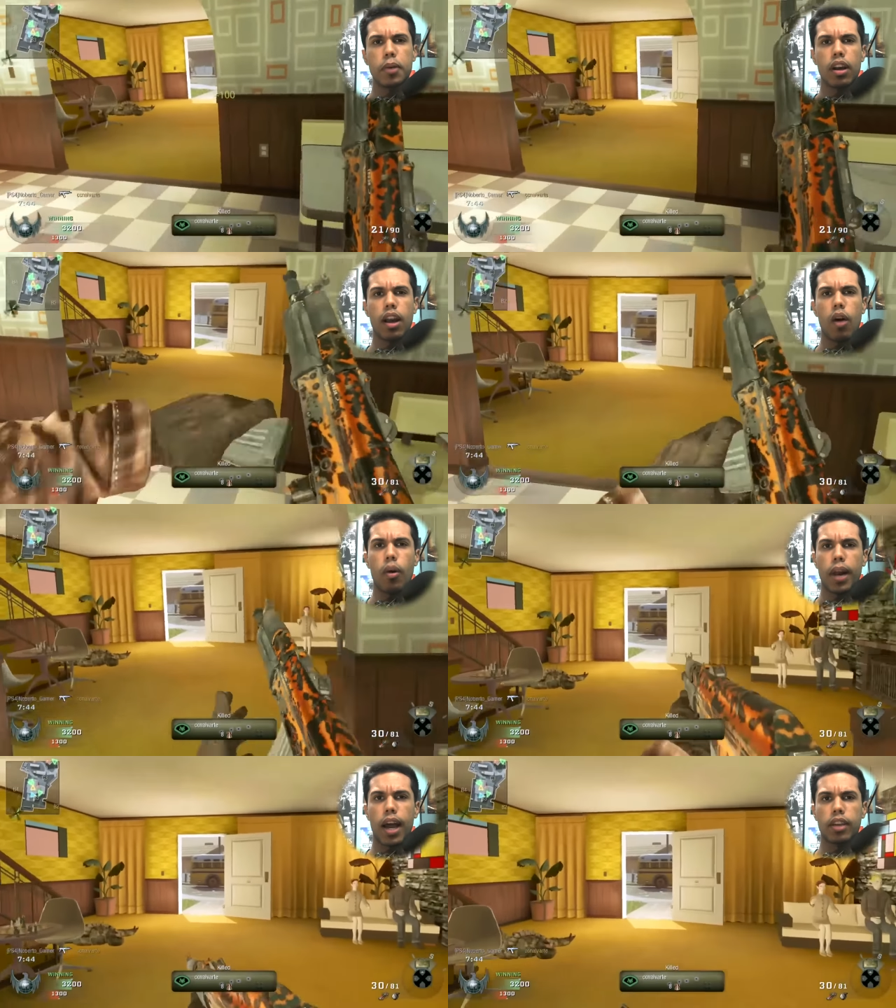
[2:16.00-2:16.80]
no meu canal. Um
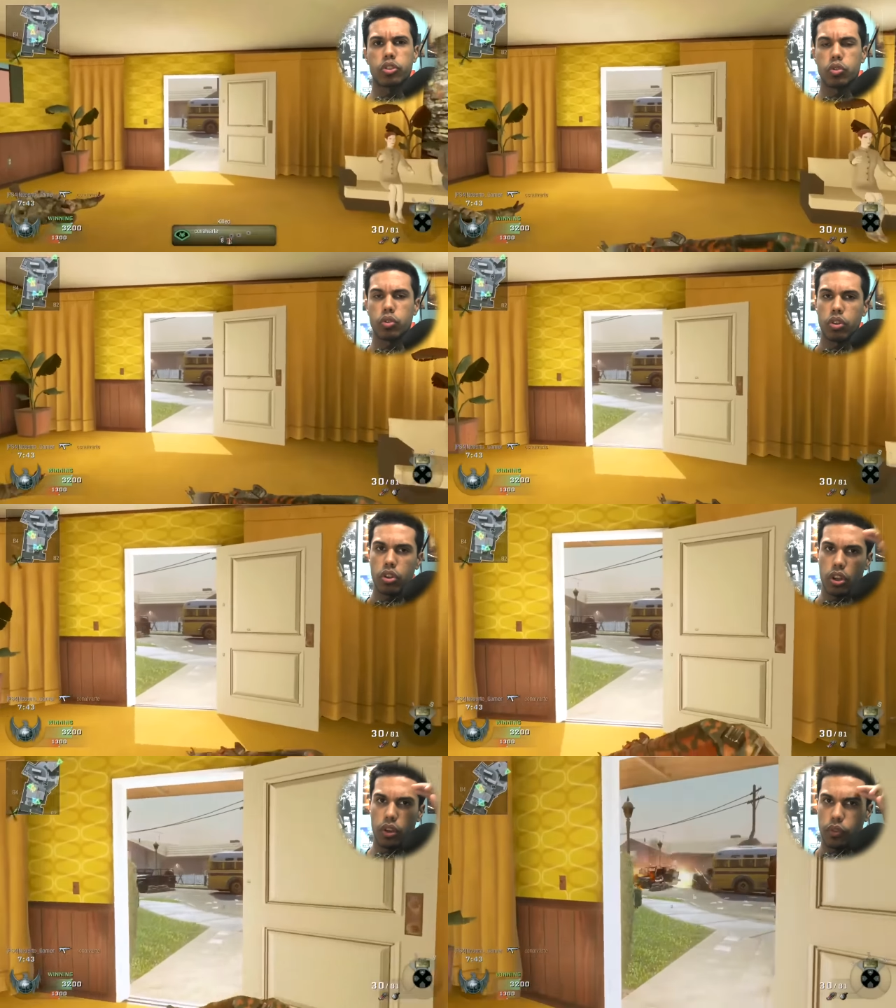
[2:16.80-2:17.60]
abraço
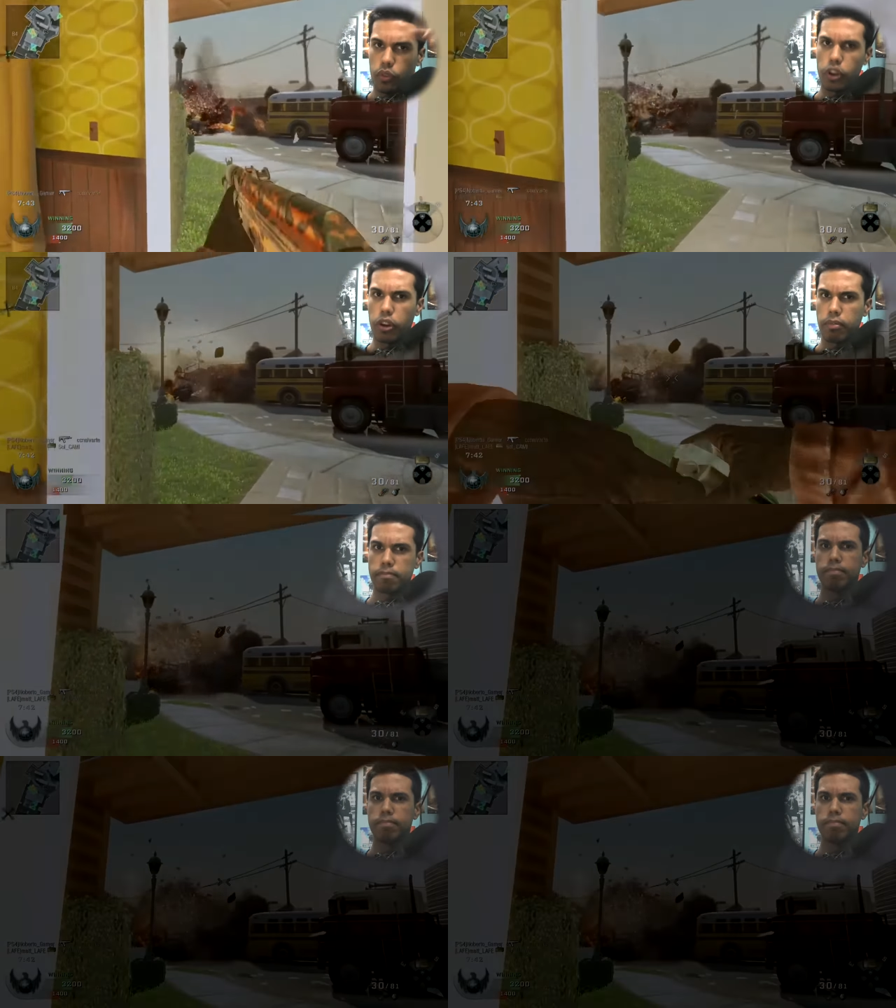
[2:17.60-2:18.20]
e fui!